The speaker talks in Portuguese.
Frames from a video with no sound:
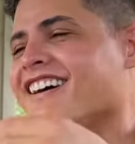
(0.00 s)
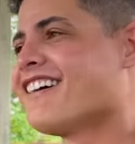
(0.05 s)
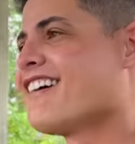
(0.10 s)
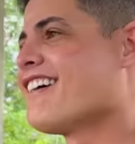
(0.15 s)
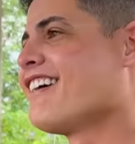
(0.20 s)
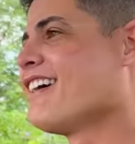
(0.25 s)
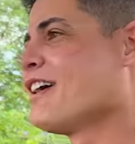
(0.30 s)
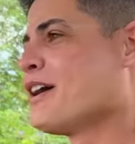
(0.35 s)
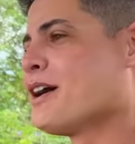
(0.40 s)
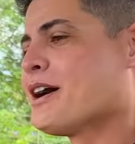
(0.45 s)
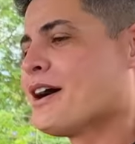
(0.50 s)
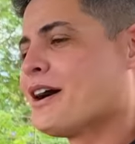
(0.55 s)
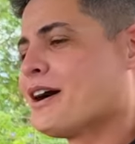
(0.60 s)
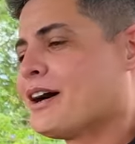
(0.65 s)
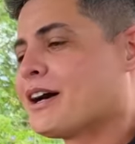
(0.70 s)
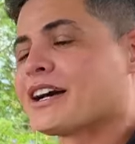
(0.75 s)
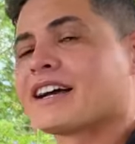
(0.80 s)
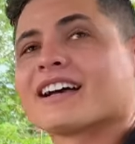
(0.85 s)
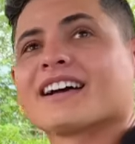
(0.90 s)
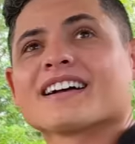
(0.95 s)
Bora testar
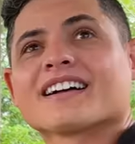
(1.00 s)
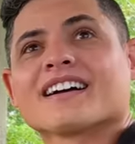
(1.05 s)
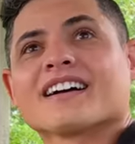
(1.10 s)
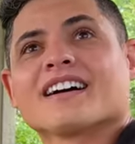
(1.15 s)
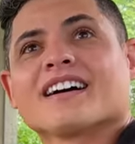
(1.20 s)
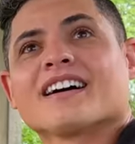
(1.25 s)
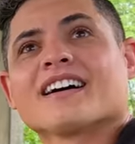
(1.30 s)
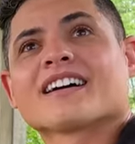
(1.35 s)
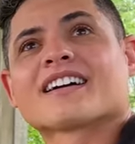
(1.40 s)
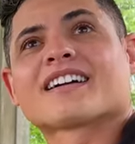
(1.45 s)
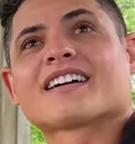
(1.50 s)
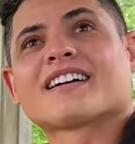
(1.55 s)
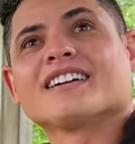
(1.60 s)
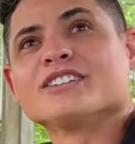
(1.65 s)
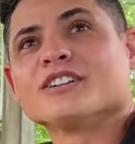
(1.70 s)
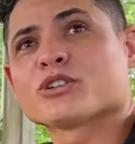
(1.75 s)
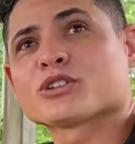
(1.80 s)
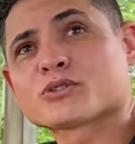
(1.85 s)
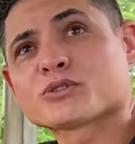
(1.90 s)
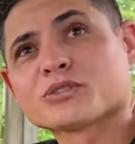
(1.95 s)
modo esporte agora.
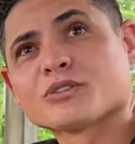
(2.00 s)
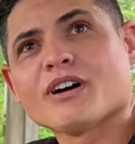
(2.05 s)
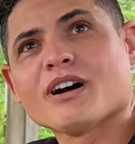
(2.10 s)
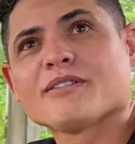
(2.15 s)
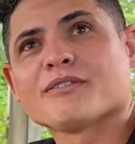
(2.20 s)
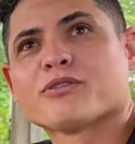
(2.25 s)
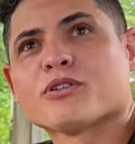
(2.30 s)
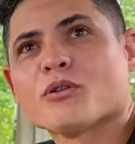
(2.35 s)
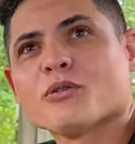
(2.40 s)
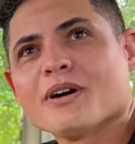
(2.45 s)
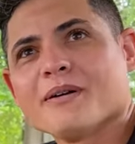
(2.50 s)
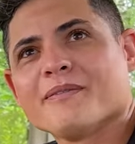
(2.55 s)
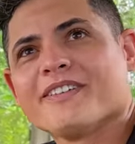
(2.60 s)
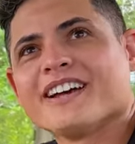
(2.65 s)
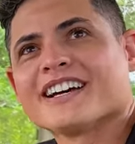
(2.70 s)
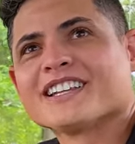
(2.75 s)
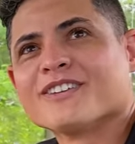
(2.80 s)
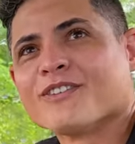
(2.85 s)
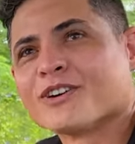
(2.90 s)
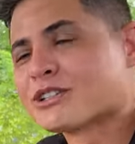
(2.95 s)
Não, não é vou uma
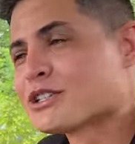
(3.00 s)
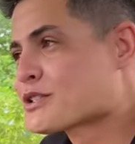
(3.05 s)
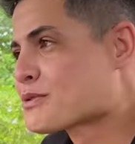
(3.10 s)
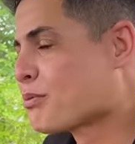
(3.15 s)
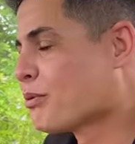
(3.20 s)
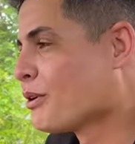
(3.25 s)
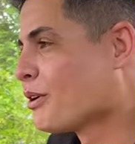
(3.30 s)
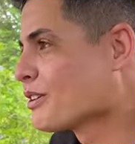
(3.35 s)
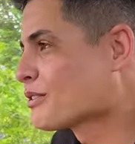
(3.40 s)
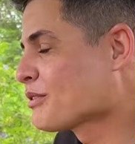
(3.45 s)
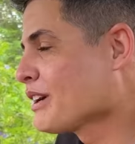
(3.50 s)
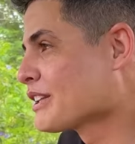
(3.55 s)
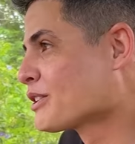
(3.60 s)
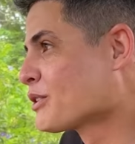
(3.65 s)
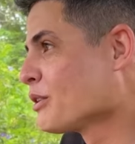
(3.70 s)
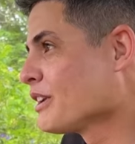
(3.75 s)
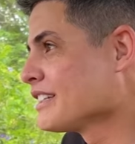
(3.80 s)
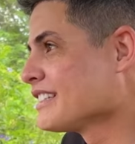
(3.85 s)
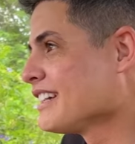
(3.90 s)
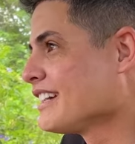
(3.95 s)
merda modo esporte, tu é
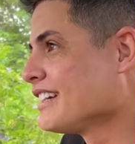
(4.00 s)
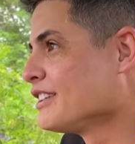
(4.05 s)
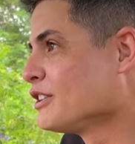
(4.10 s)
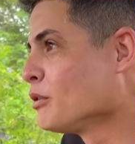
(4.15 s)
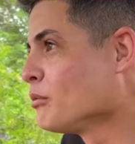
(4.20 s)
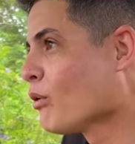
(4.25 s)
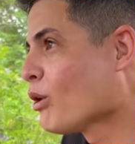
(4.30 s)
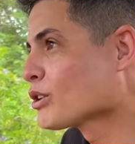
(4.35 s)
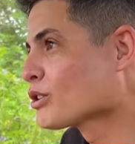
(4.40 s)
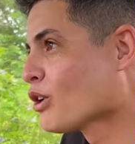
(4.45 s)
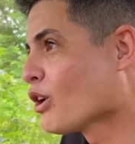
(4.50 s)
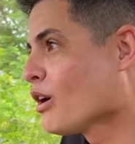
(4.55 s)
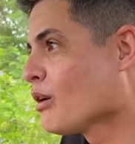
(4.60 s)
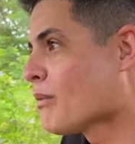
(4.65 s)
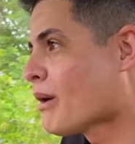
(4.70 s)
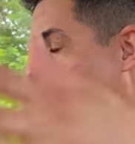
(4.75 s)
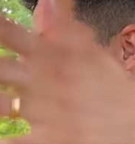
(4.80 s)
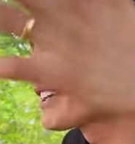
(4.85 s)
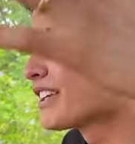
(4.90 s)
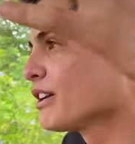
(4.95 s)
doido, é? No modo
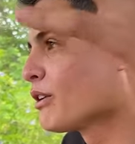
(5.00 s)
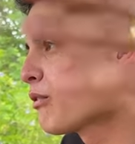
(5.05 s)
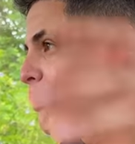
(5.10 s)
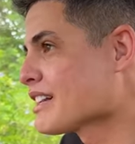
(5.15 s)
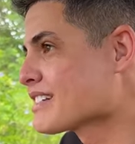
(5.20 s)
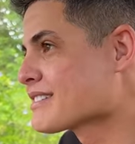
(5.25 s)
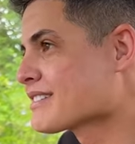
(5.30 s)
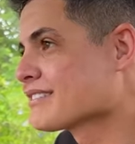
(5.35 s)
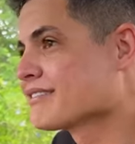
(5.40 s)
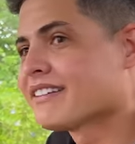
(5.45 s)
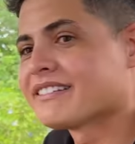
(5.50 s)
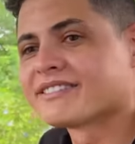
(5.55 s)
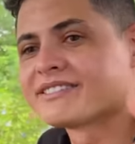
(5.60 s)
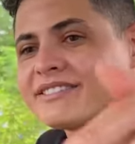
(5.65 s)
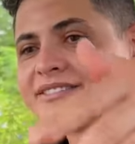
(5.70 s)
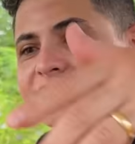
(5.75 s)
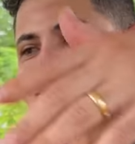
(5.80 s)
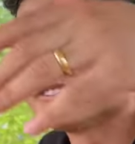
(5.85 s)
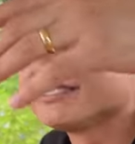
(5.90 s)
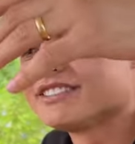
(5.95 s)
normal aqui, eu quase
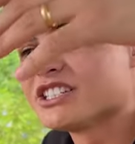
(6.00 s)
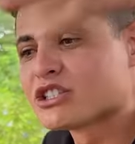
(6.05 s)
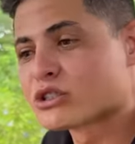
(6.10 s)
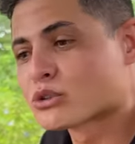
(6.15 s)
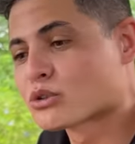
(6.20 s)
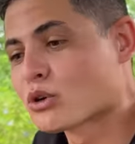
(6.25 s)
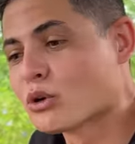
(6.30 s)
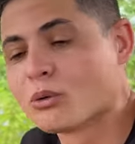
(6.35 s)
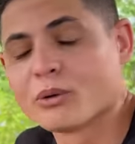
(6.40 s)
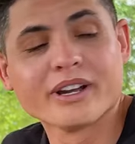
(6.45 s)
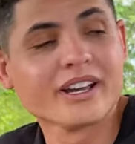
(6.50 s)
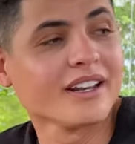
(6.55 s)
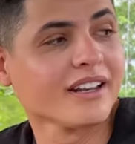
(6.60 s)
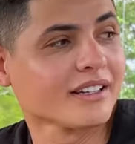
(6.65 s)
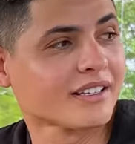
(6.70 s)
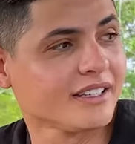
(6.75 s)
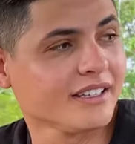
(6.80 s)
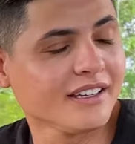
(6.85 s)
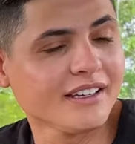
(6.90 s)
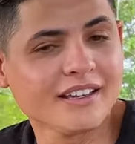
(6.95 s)
destruo ele
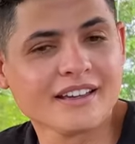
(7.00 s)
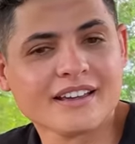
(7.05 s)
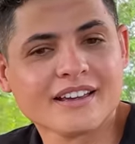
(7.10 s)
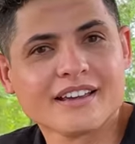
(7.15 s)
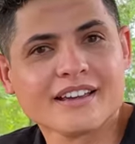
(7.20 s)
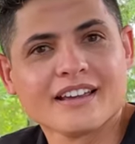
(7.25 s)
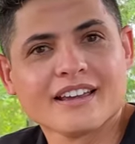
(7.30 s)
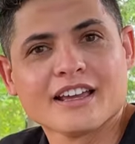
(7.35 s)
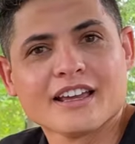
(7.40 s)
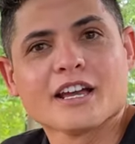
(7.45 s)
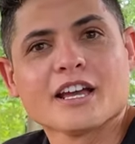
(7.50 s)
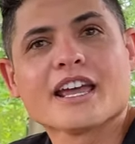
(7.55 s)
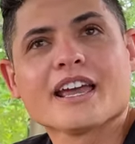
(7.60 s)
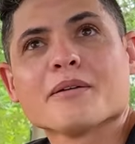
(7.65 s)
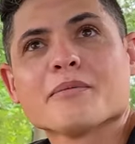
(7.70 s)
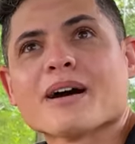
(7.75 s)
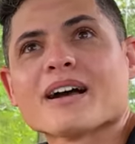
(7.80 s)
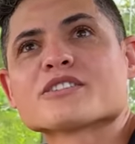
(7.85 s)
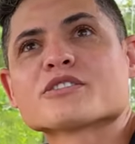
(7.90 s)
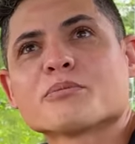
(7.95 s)
aqui. Ei,
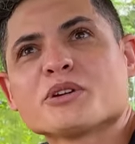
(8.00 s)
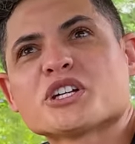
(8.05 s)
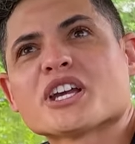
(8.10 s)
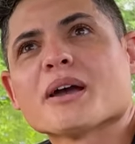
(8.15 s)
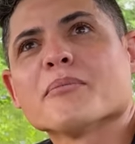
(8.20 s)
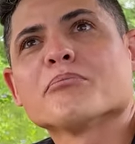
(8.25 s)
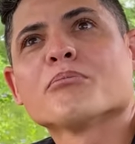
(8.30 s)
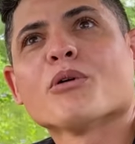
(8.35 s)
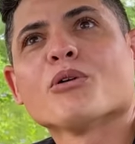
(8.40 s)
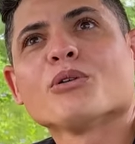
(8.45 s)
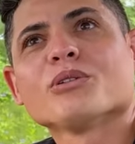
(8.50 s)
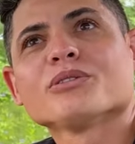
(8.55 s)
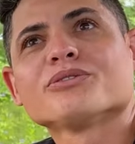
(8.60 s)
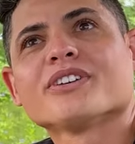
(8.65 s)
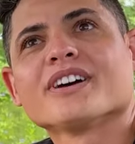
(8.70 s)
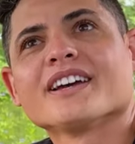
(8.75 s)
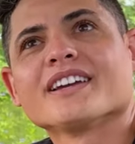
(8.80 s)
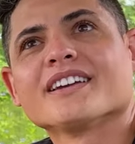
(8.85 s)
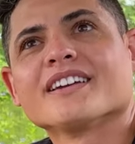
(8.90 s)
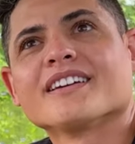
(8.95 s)
mas o bicho é bom,
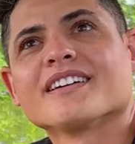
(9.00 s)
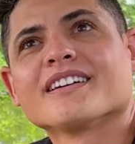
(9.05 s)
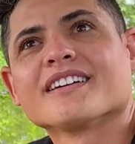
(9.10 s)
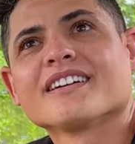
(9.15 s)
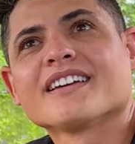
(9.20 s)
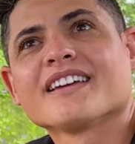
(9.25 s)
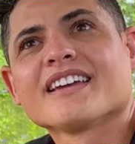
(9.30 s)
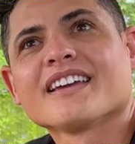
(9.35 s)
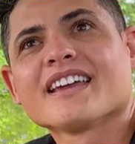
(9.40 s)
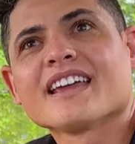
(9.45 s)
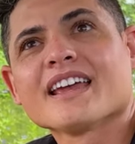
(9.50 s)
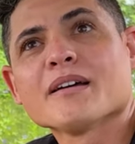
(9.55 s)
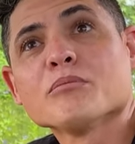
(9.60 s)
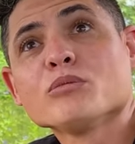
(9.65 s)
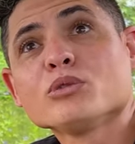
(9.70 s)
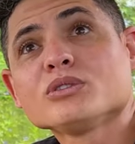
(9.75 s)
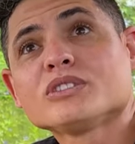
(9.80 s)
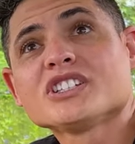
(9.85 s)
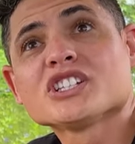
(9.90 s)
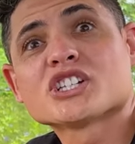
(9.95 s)
velho é
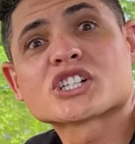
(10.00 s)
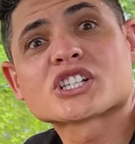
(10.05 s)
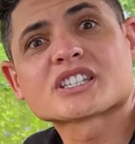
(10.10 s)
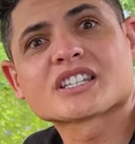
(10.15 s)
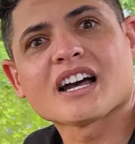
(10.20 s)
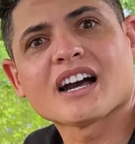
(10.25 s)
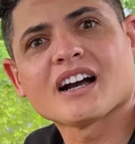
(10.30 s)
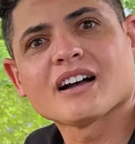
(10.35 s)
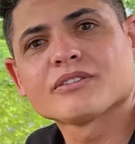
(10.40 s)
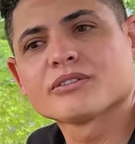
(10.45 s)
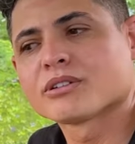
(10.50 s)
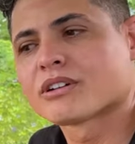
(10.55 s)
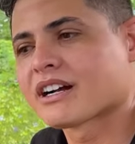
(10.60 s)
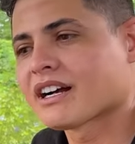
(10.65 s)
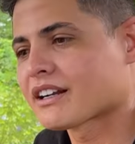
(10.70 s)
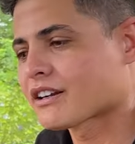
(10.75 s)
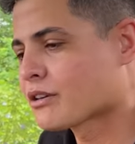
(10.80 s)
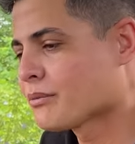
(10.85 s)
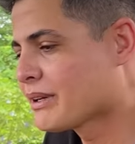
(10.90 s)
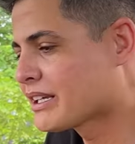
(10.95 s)
muito estável,
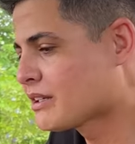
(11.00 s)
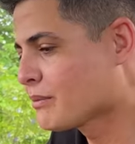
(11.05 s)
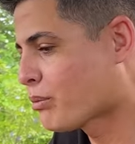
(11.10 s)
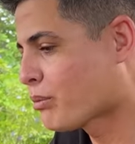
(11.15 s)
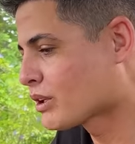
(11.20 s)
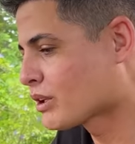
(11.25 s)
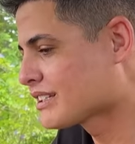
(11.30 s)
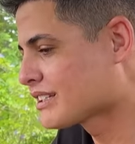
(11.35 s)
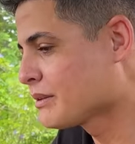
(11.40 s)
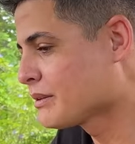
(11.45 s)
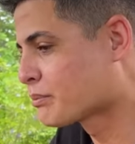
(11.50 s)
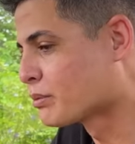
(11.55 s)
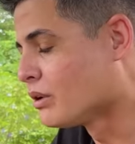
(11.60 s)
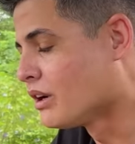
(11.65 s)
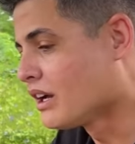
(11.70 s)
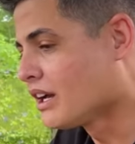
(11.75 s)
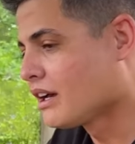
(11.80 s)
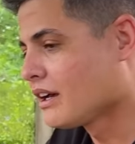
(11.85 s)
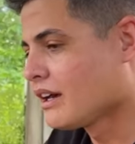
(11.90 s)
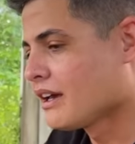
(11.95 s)
cara. Como é que pode? Tipo,
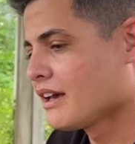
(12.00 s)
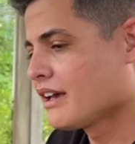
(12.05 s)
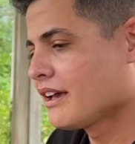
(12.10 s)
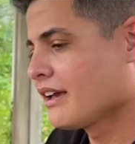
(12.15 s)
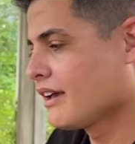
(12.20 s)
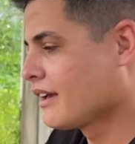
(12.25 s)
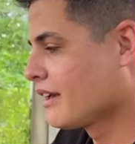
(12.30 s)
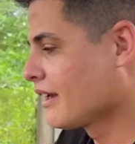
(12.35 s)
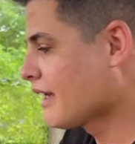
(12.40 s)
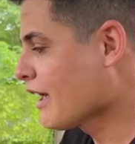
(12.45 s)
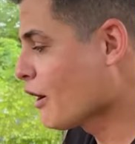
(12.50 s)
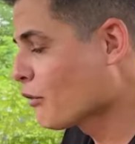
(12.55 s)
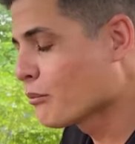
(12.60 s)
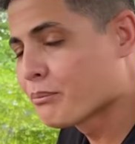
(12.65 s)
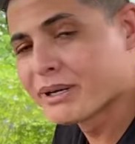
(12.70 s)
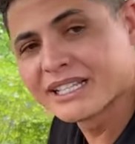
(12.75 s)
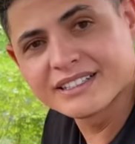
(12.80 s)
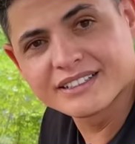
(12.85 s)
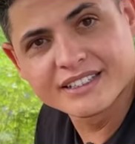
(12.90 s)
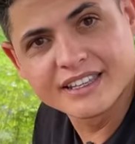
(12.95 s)
é um
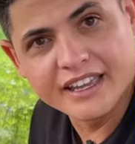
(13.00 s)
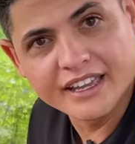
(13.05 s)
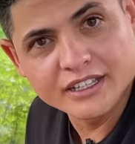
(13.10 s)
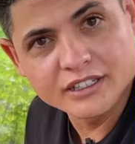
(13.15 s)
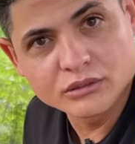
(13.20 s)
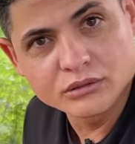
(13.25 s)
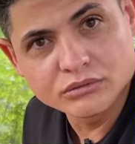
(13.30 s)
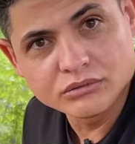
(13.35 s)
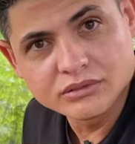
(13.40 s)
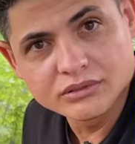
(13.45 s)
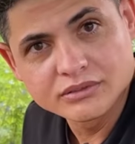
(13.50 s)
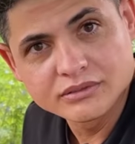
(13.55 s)
brinquedo,